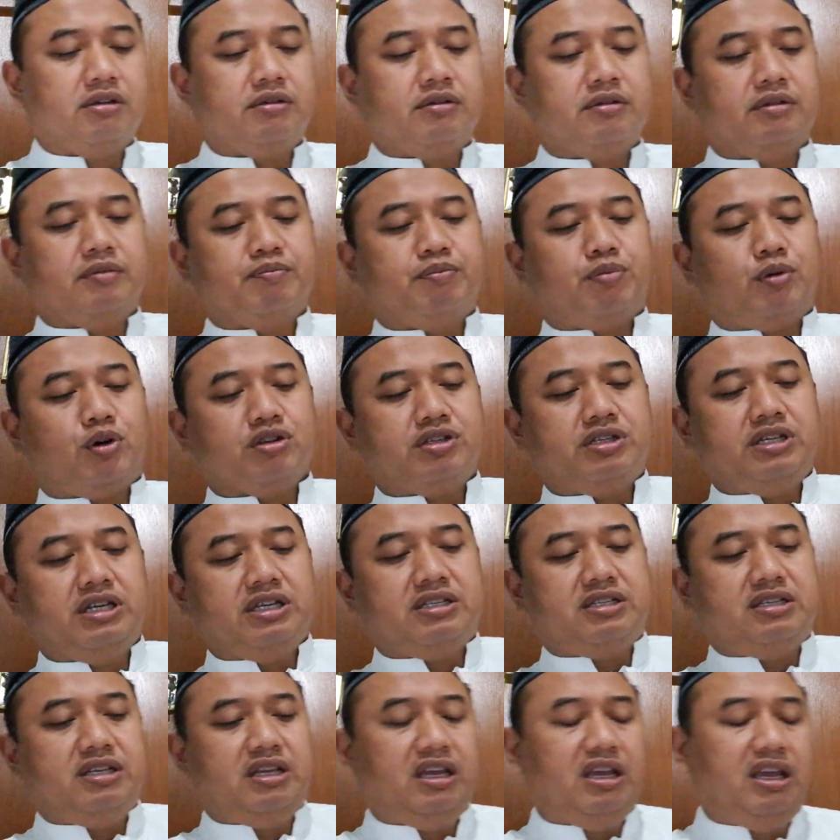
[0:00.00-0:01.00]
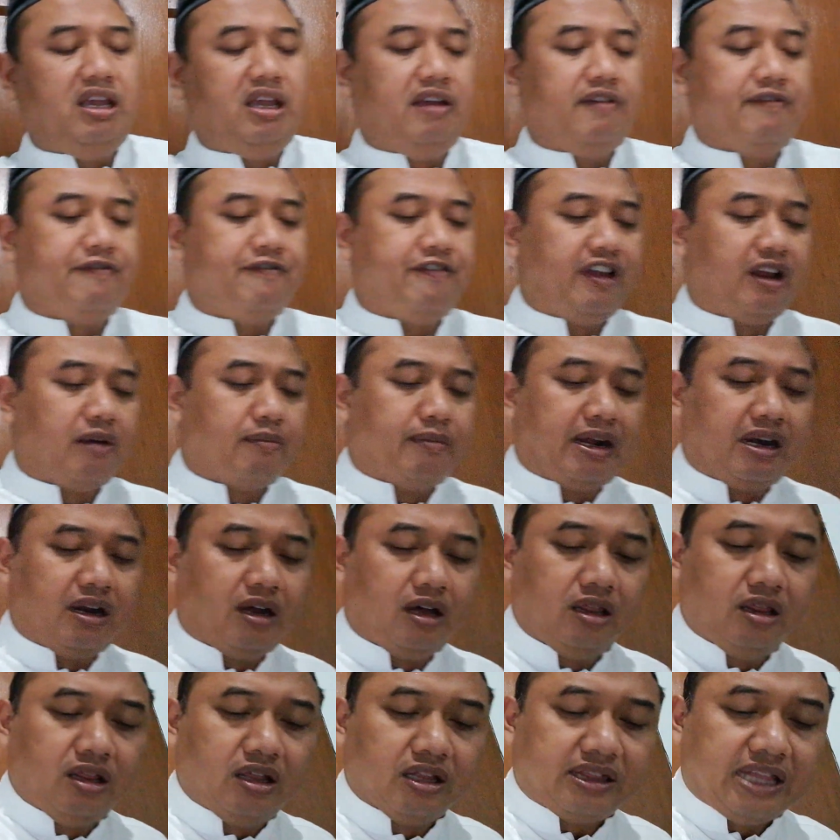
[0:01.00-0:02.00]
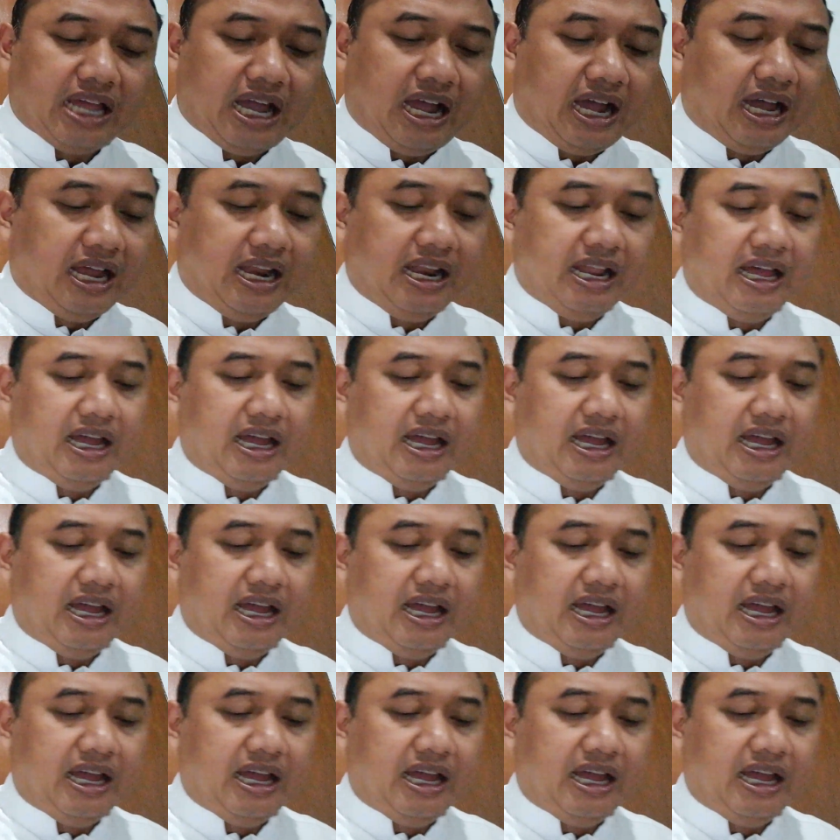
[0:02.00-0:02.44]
posisi firman Allah taala